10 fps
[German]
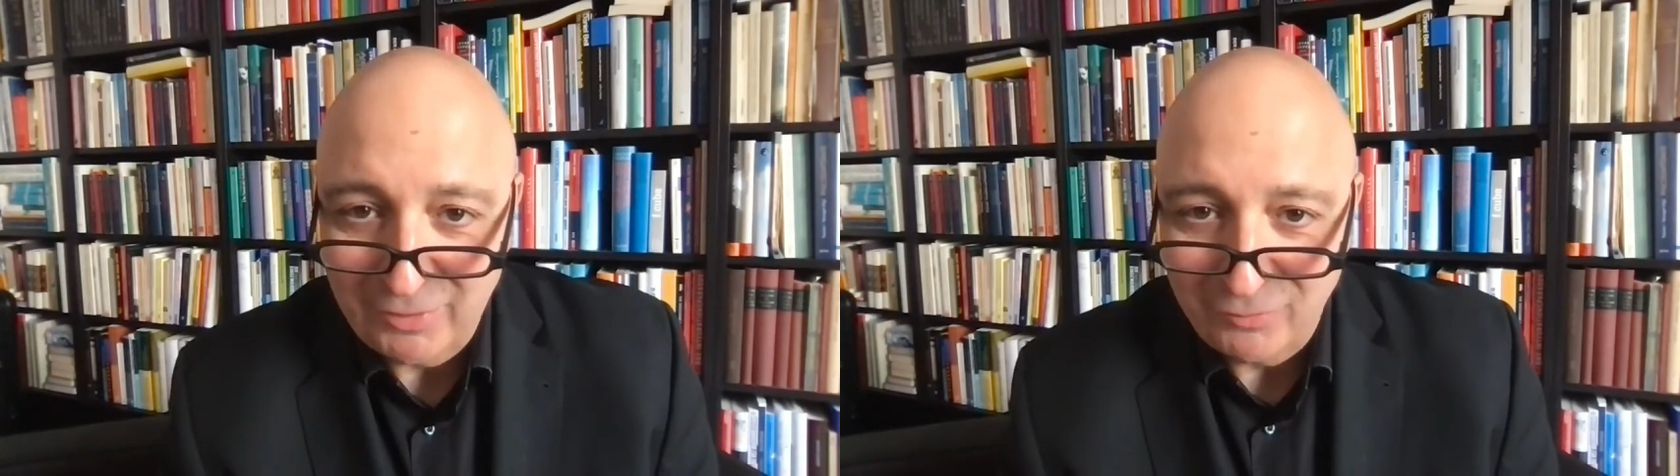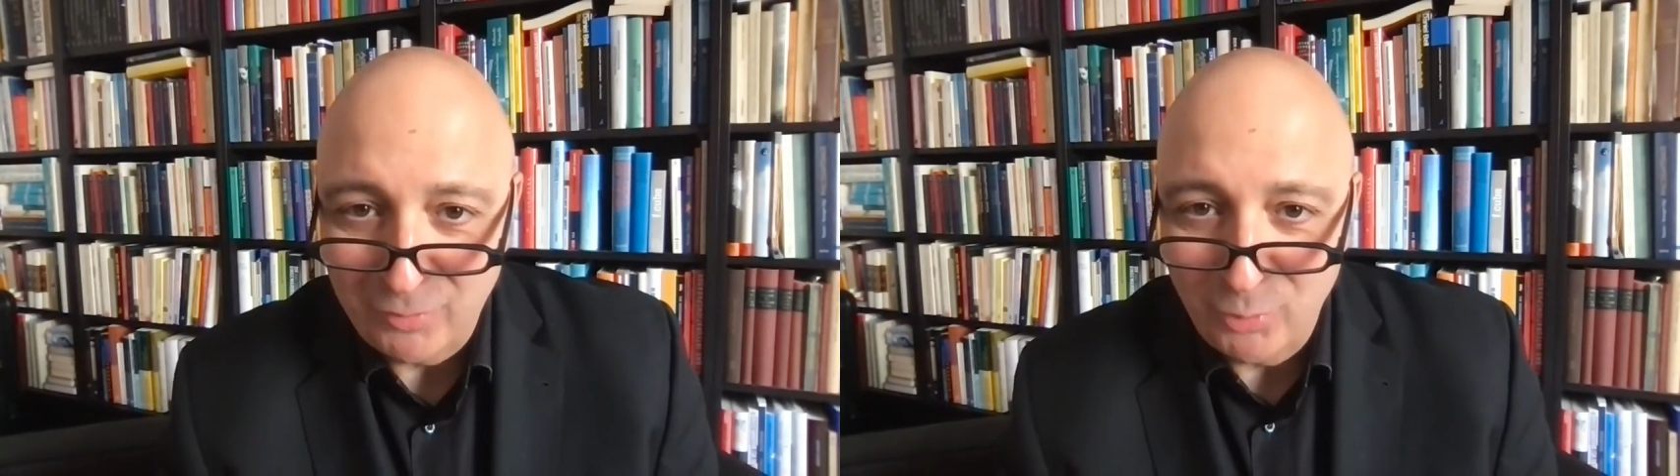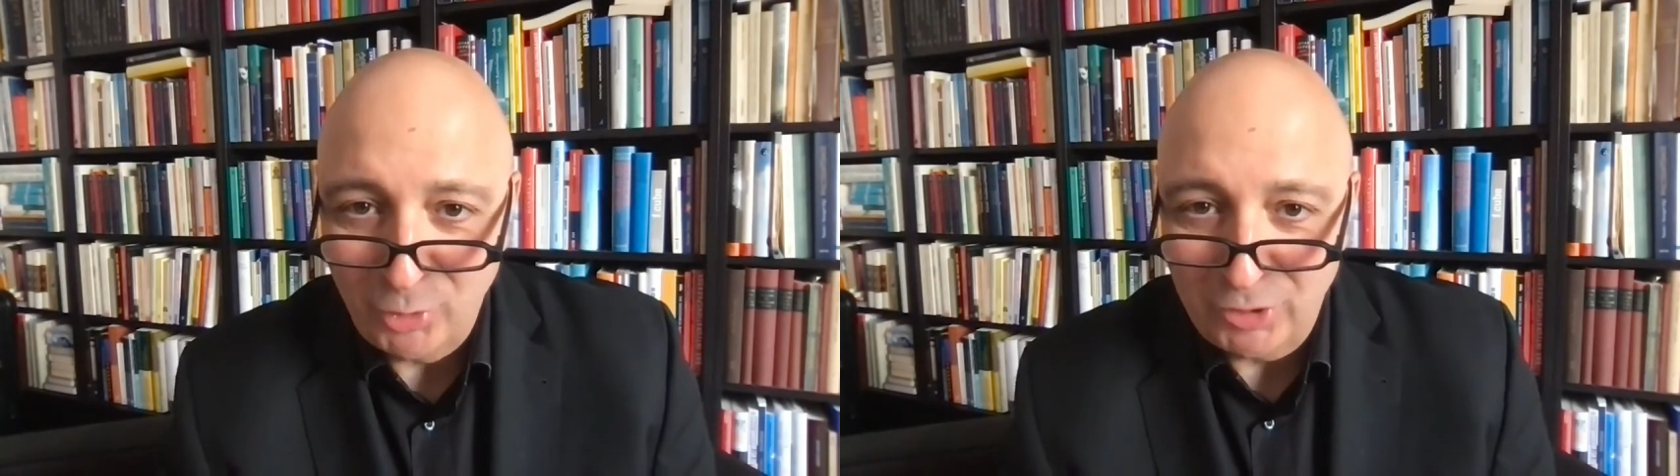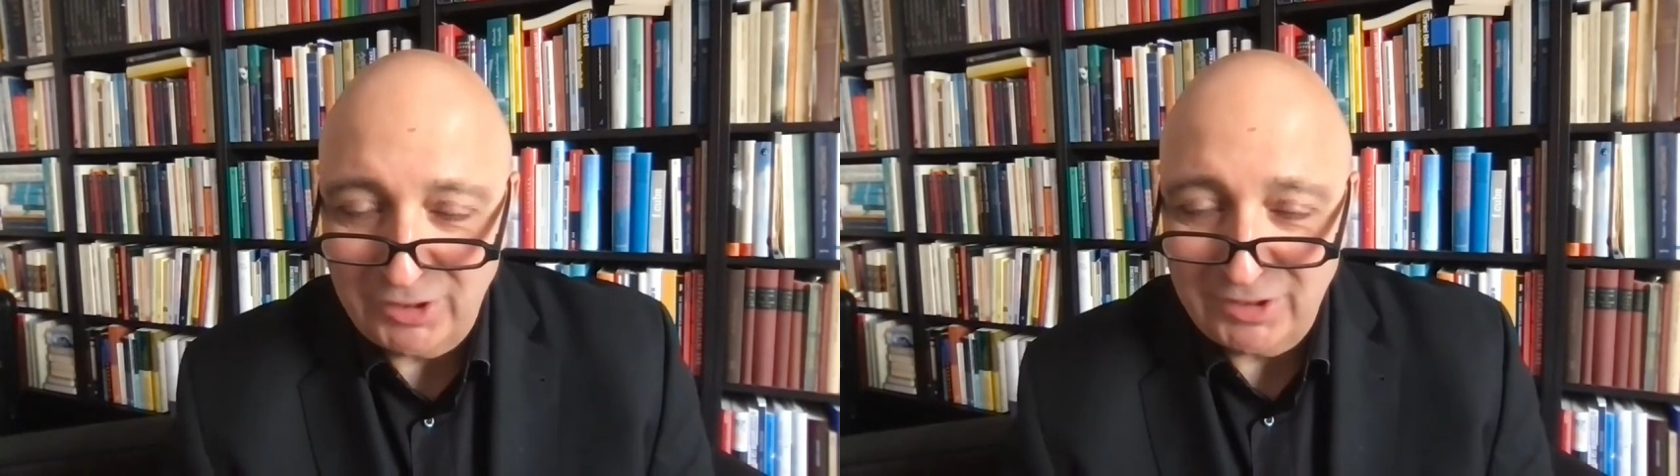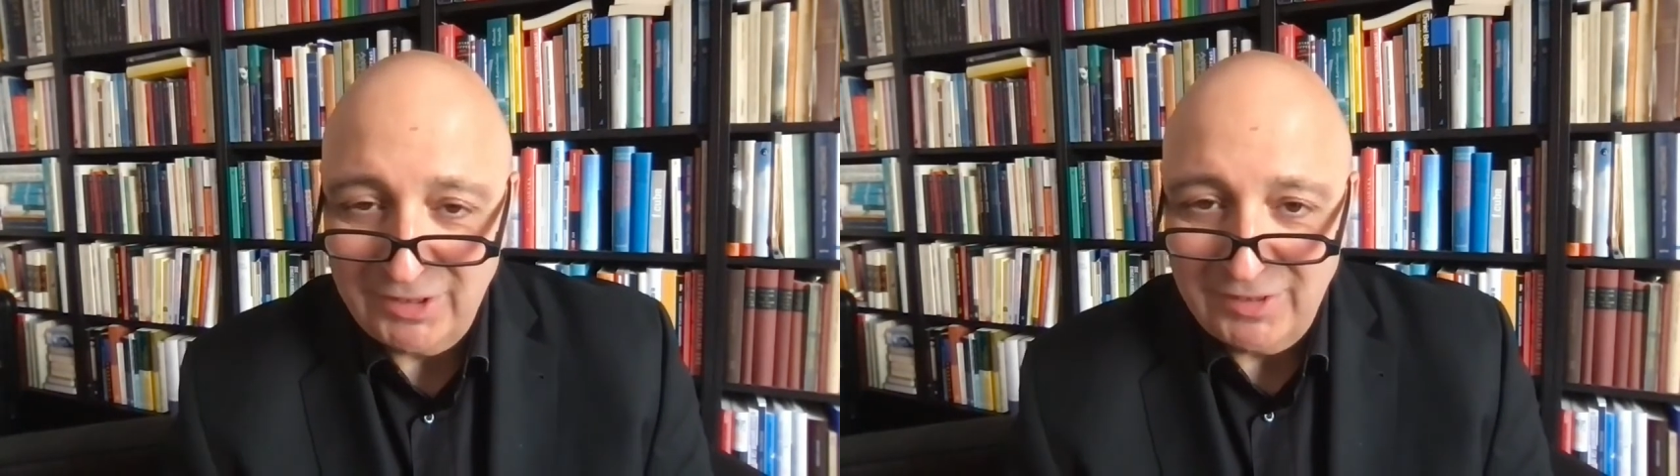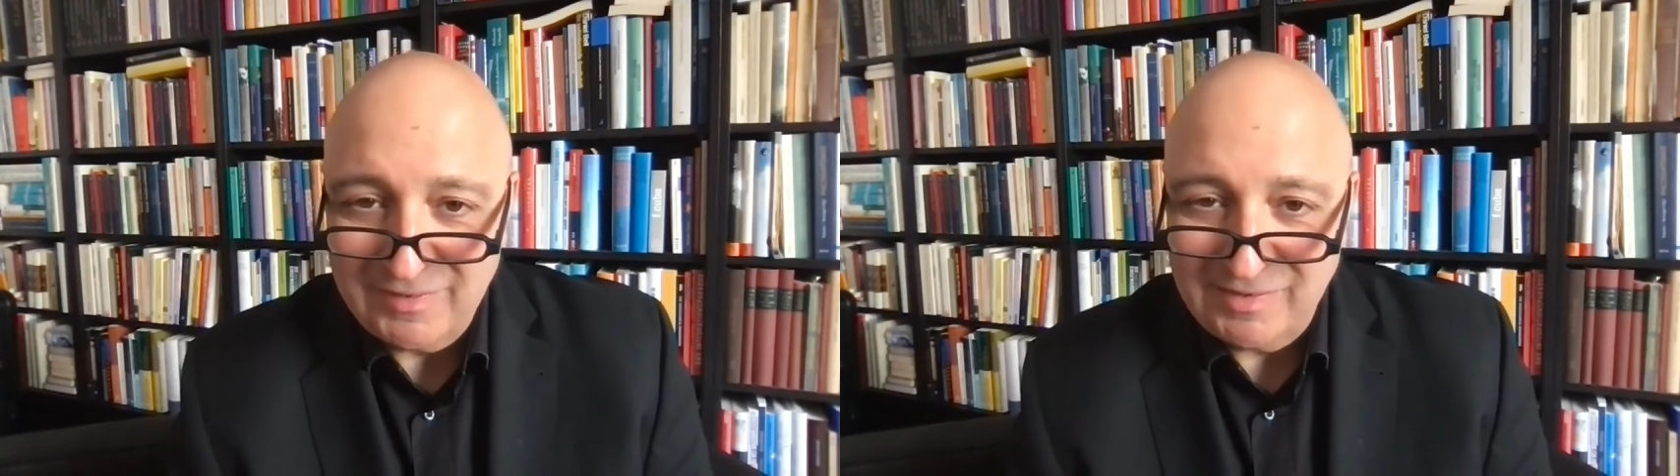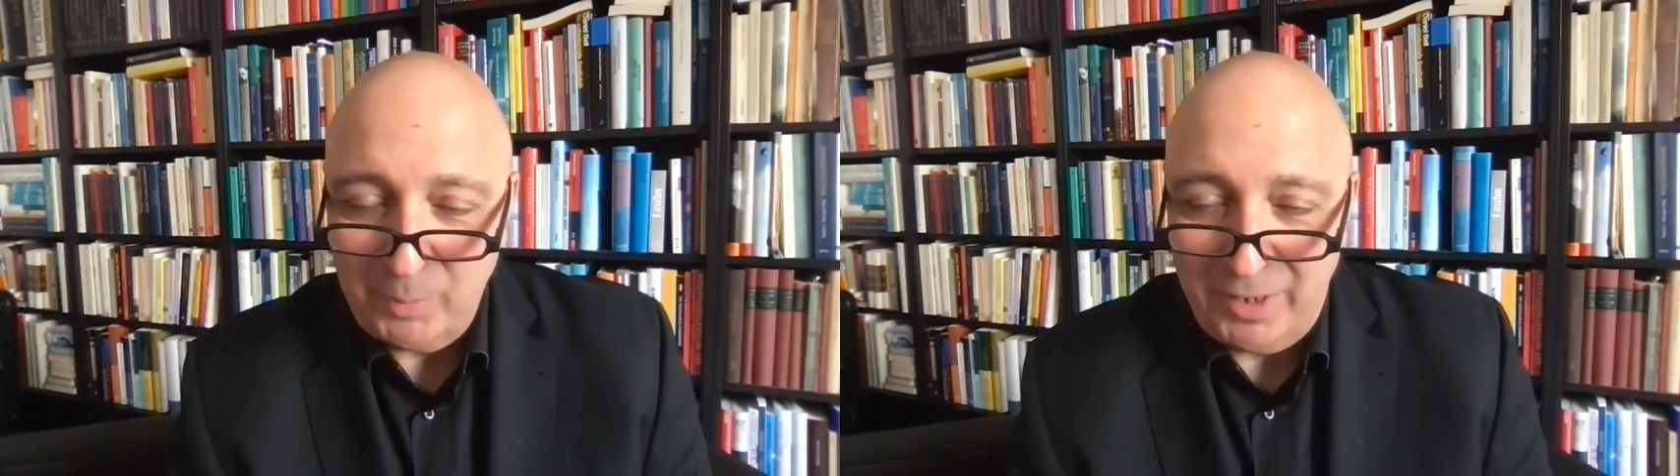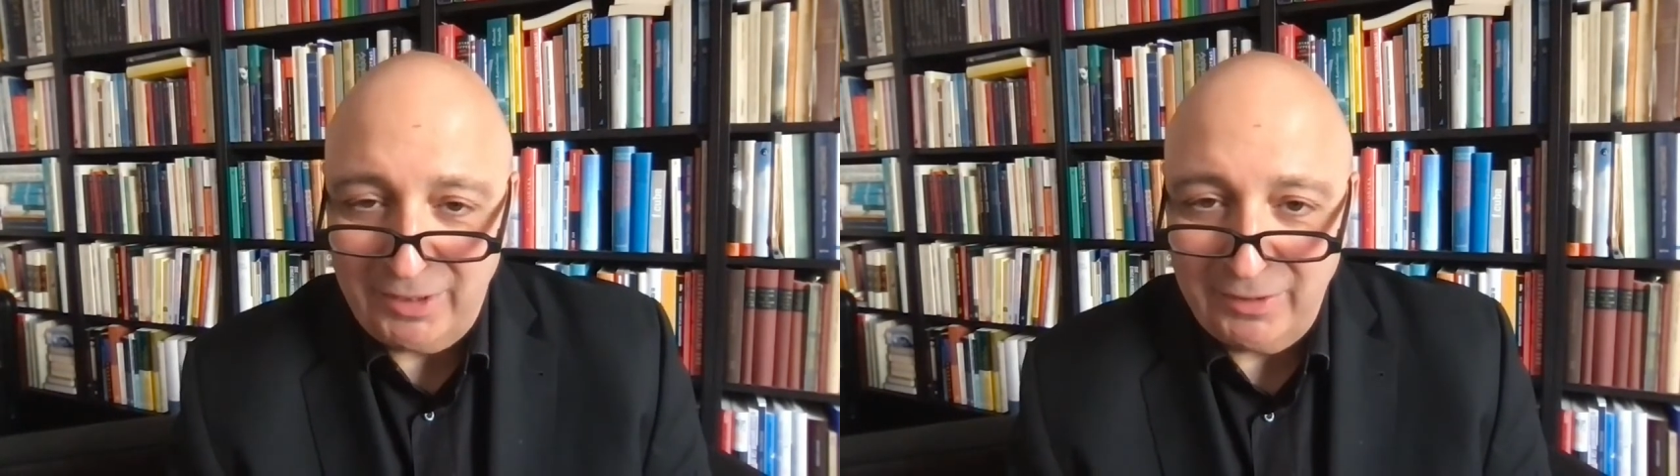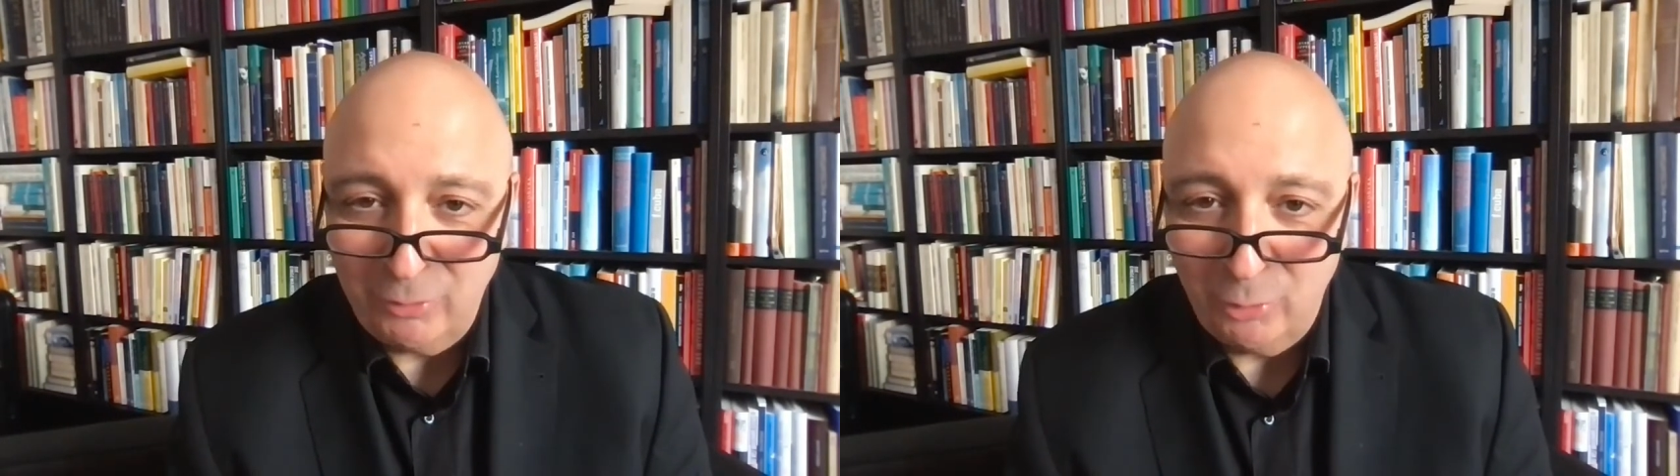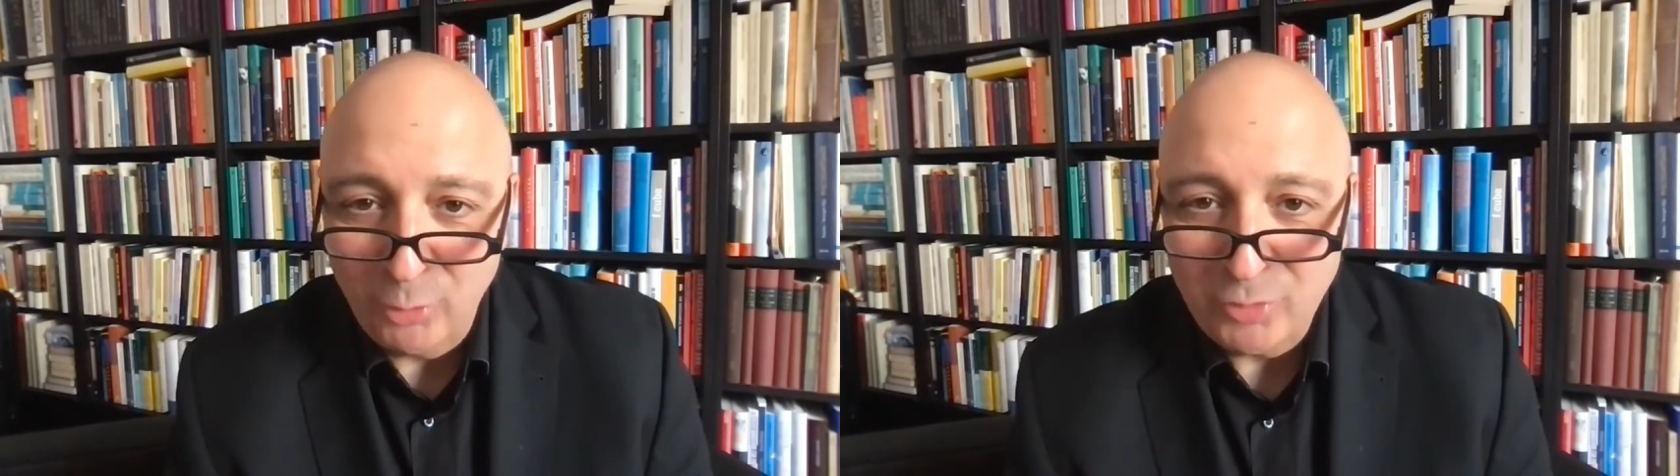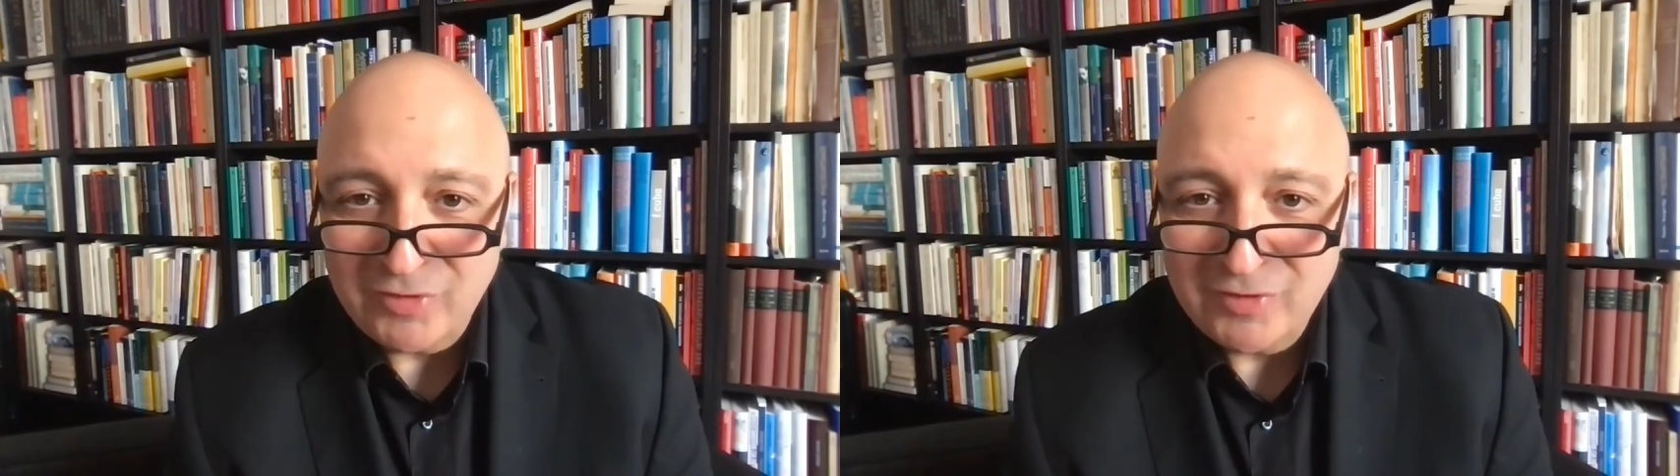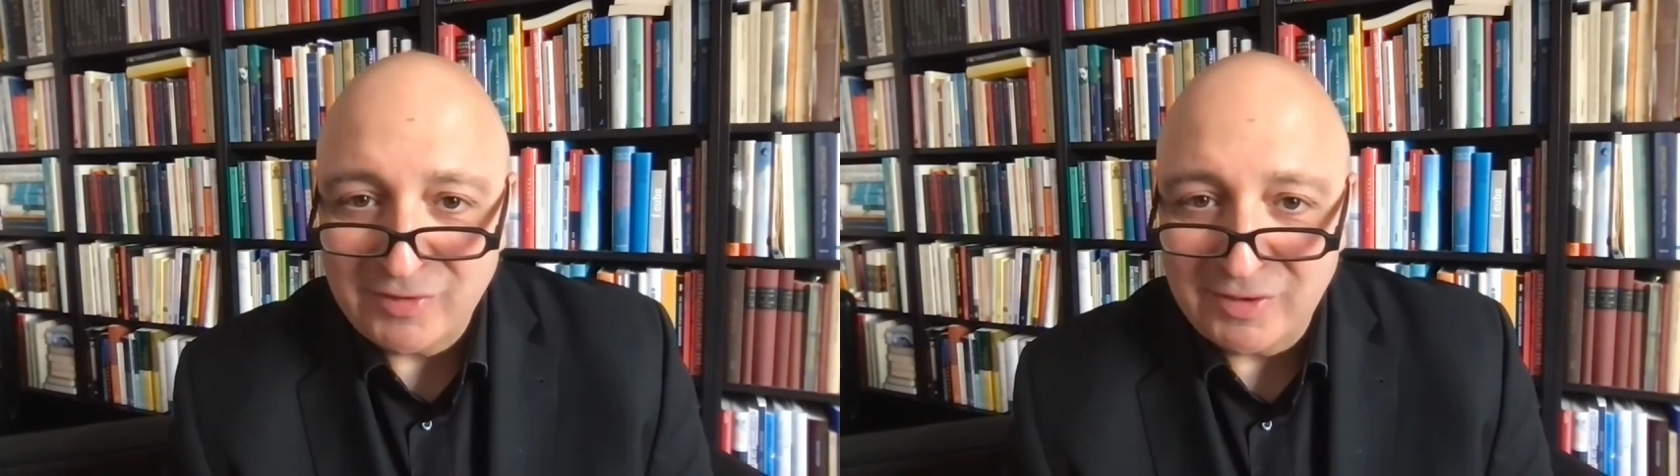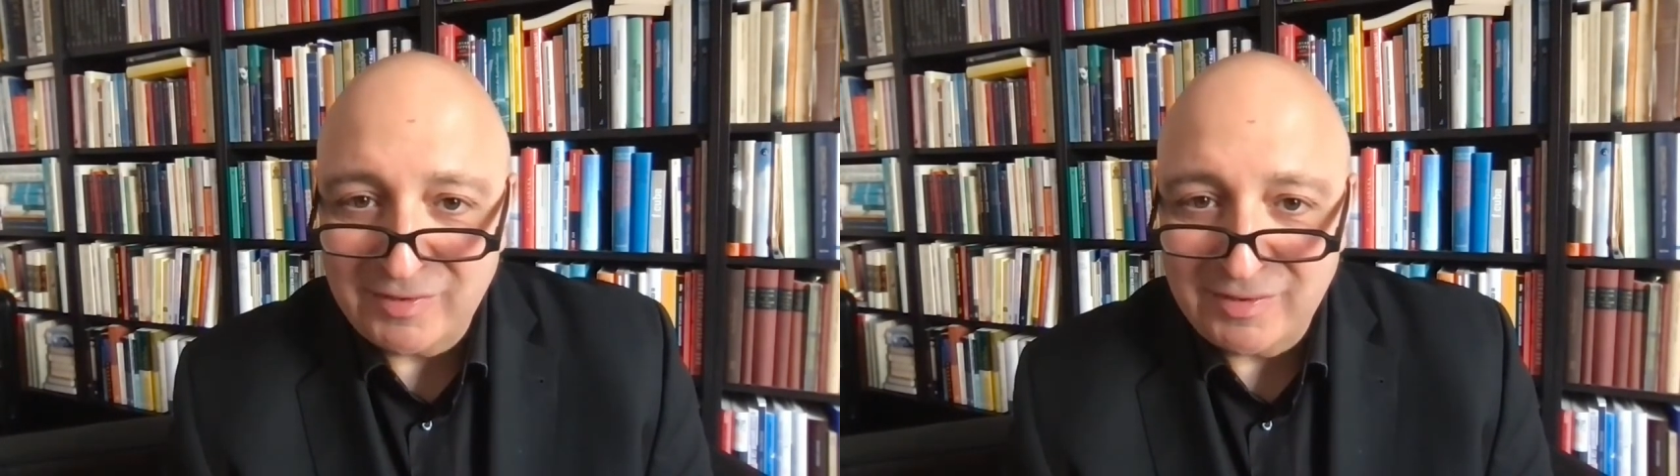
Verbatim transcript: womöglich zwei Größen sind,